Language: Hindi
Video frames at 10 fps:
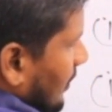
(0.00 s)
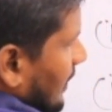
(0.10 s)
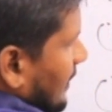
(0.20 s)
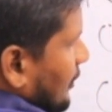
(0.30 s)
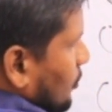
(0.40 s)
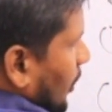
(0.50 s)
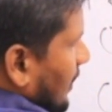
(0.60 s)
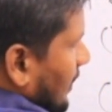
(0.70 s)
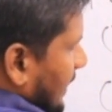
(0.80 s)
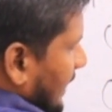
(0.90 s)
स्क्वायर
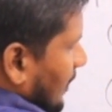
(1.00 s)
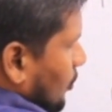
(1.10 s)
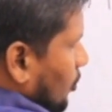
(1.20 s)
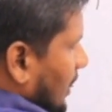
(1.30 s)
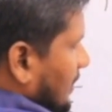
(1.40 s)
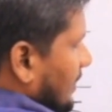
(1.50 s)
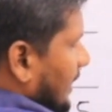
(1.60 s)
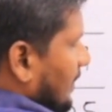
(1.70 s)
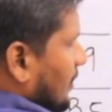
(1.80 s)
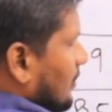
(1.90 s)
हटेगा रूट लग जाएगा
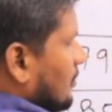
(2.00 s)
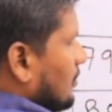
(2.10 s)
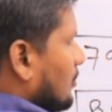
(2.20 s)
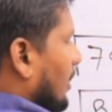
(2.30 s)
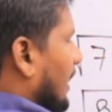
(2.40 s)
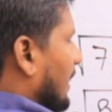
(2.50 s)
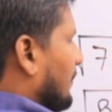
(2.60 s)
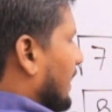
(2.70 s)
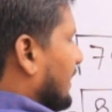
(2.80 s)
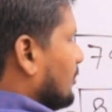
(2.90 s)
तो m
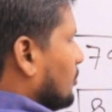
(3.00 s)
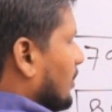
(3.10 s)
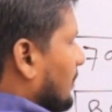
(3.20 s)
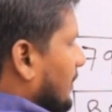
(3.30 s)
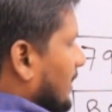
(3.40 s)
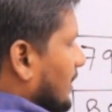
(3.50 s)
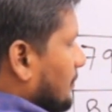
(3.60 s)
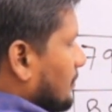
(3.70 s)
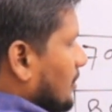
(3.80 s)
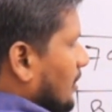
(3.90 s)
माइनस वन अपान एम
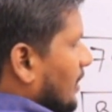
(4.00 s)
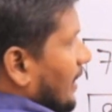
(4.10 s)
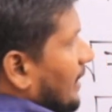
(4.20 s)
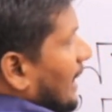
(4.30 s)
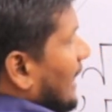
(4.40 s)
अगर